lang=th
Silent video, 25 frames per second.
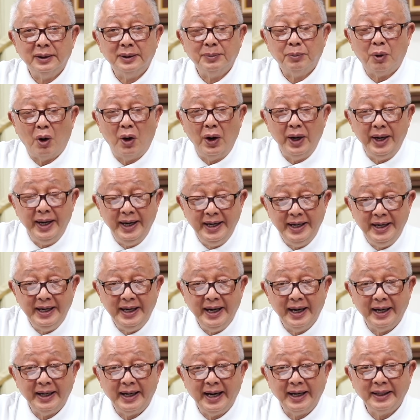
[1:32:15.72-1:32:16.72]
เพราะอิน
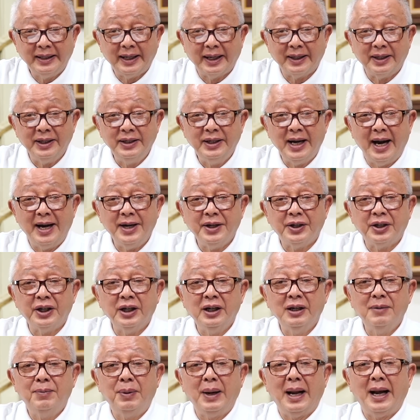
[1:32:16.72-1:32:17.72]
เดียได้ตัดสินใจ
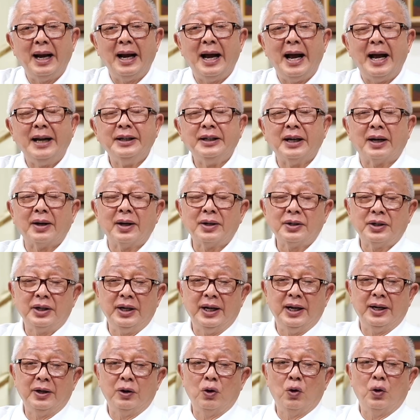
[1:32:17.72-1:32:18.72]
ซื้อพลังงานจากรัส
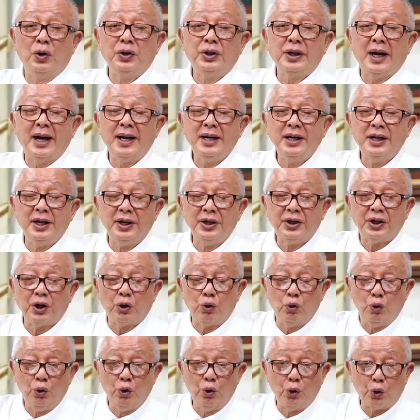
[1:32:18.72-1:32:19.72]
เซียโดยใช้เงินส
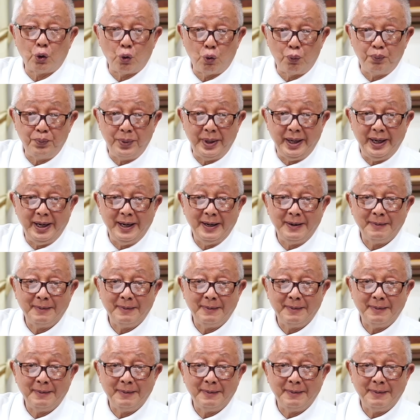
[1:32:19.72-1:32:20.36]
กุลรูปี